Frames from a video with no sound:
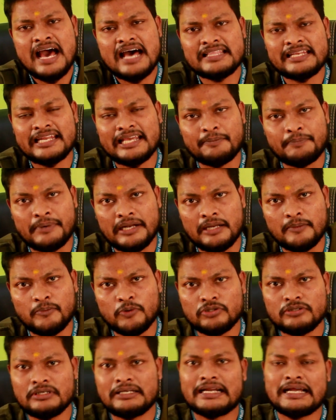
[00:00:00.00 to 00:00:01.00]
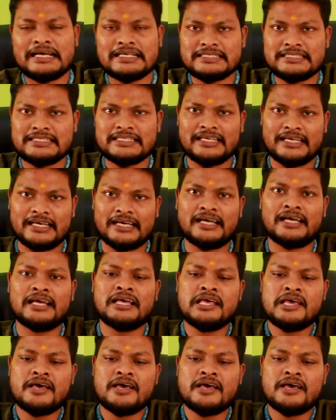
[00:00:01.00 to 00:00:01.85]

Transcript: அது நீங்கள் பண்ணும்போது டிராஸ்டிக்காக